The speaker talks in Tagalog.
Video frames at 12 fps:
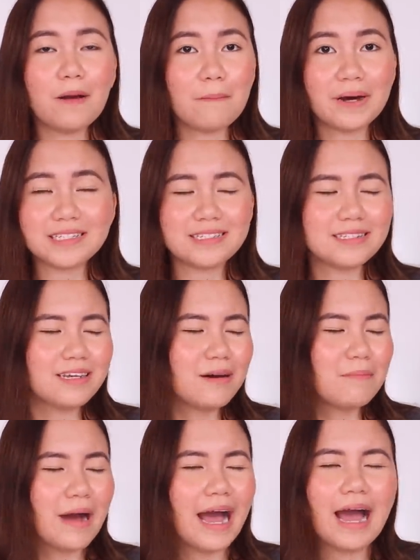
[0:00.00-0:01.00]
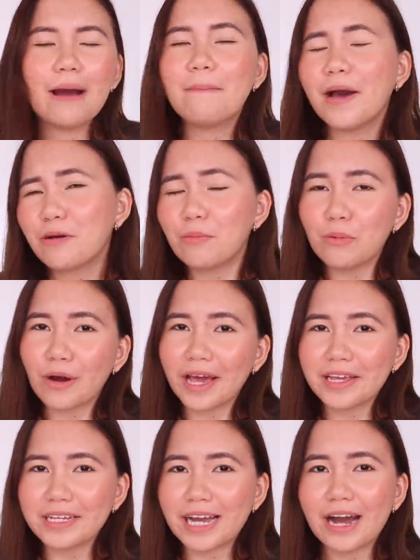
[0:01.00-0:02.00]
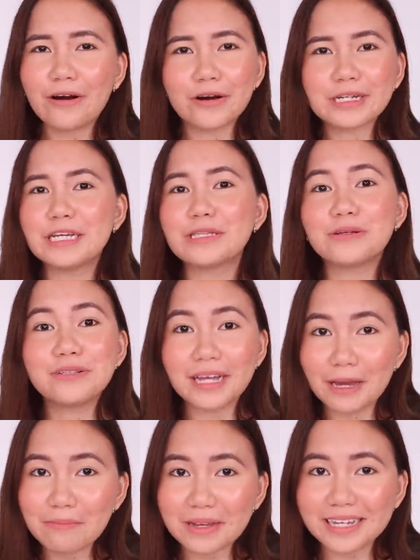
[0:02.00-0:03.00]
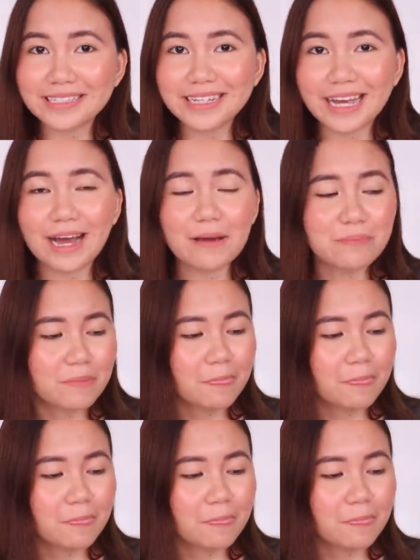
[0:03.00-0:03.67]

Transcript: Mas mahaba yung buhay niya according to them kasi nga,